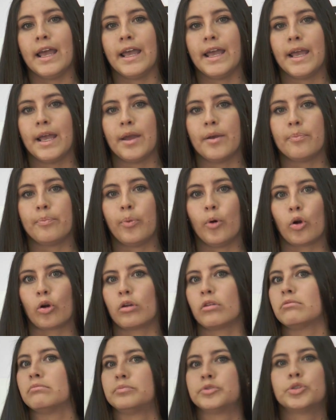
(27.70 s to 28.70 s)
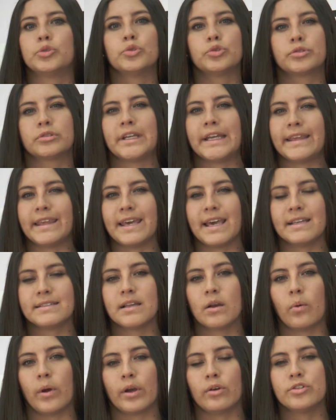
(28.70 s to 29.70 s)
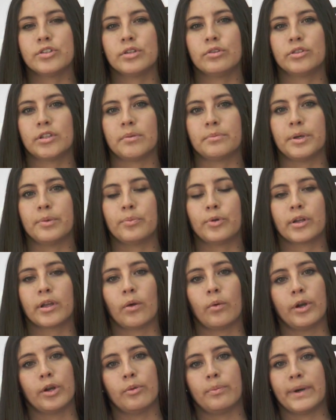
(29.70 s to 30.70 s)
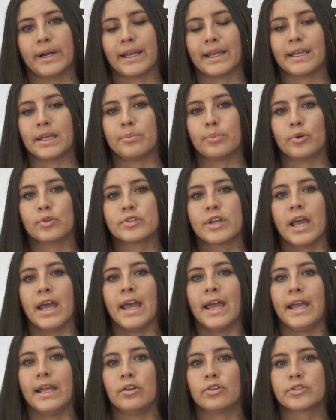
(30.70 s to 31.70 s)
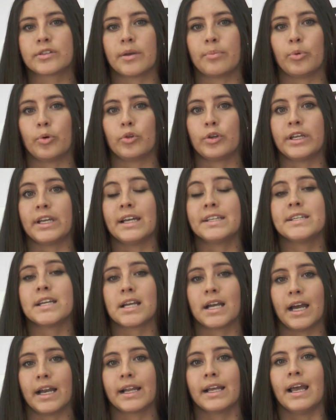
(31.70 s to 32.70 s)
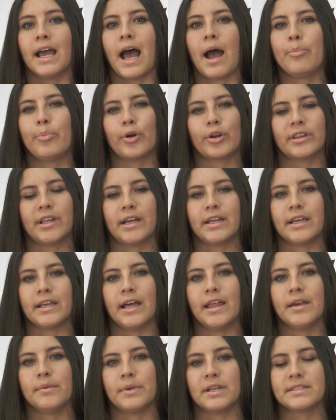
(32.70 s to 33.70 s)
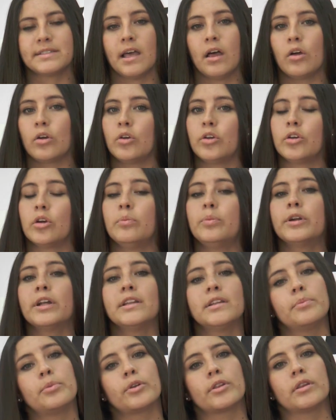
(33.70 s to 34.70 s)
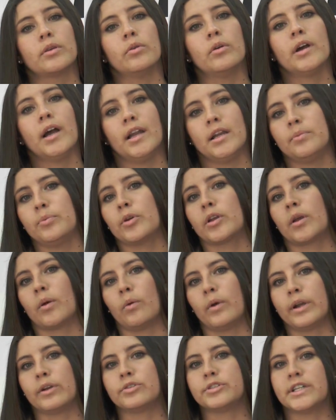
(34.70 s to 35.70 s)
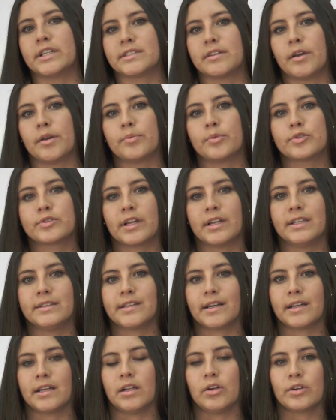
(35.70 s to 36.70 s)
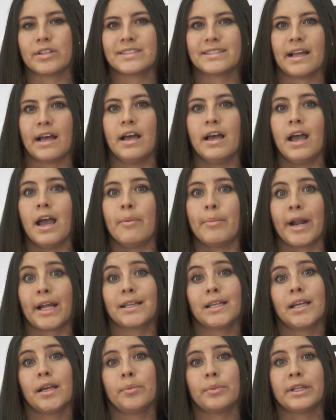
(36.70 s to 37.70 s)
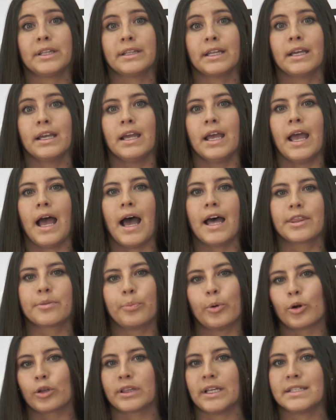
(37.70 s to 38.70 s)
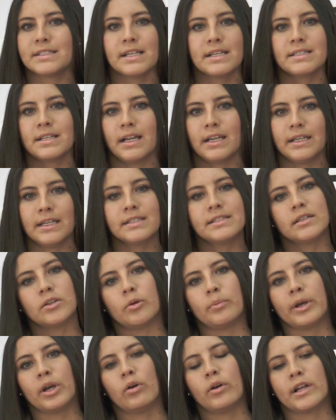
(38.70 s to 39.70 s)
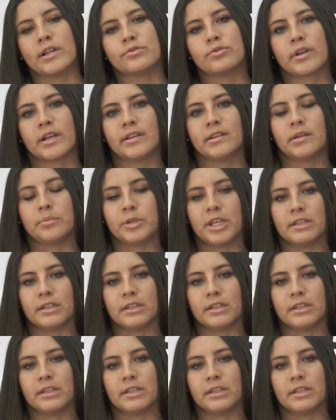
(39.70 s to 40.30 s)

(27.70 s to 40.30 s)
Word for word: eh, por sus ideas de juego, sino también porque, bueno, para equipos en los que podría llegar aportaría demasiado. Lo digo por el Deportivo Cali porque, bueno, ya sabemos que el entrenador está prácticamente a puertas de salir si no mejora su rendimiento